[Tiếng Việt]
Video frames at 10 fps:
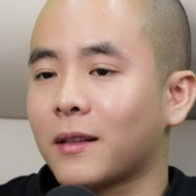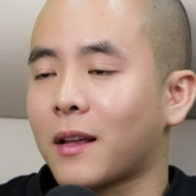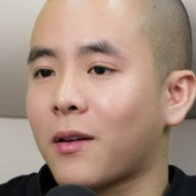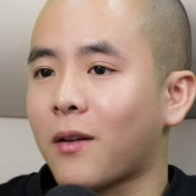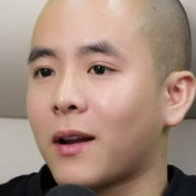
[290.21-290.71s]

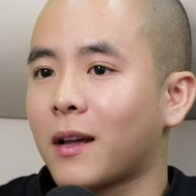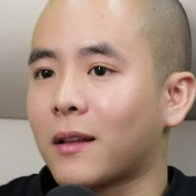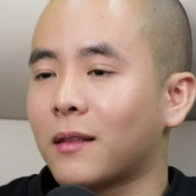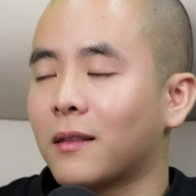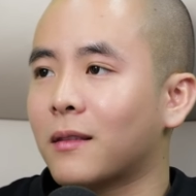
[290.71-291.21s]
người ta nói
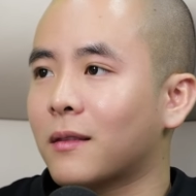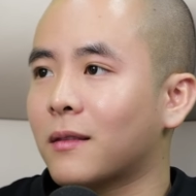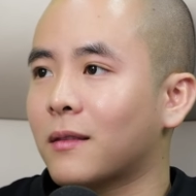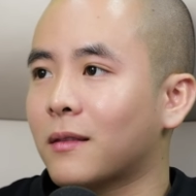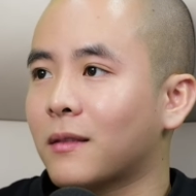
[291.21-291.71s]
là
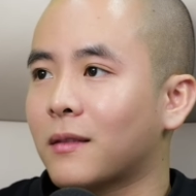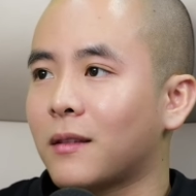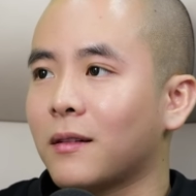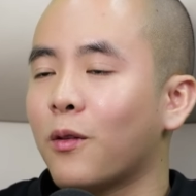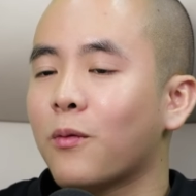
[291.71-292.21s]

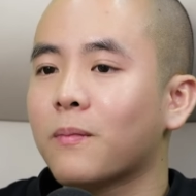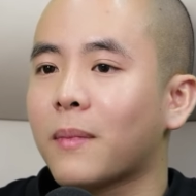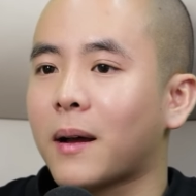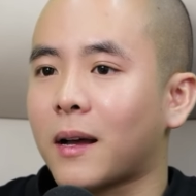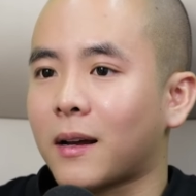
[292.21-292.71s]
từ
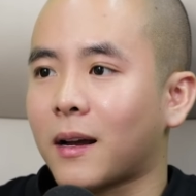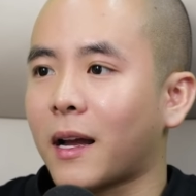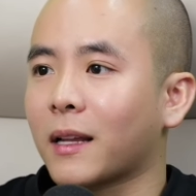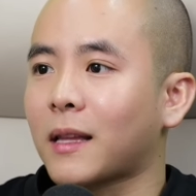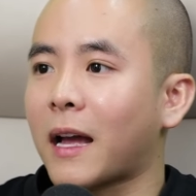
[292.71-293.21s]
lúc mà
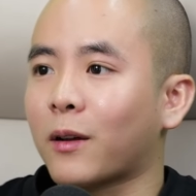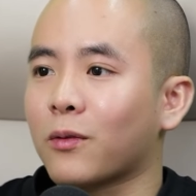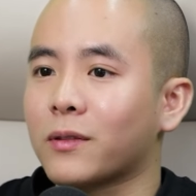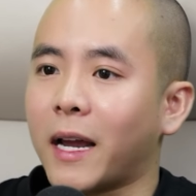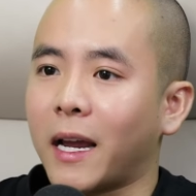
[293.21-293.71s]
anh tài còn